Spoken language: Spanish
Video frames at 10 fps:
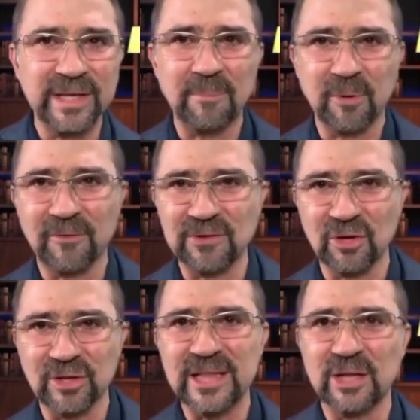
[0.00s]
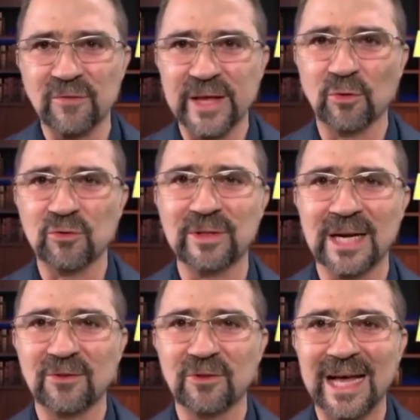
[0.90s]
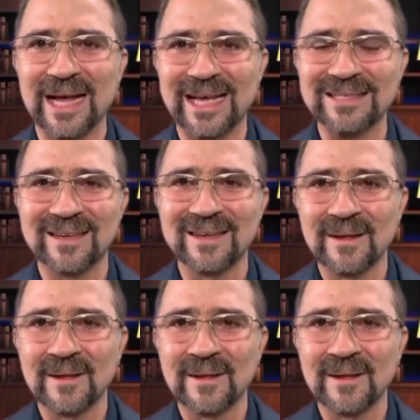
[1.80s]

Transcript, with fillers: ni las profesiones, ni los negocios tradicionales?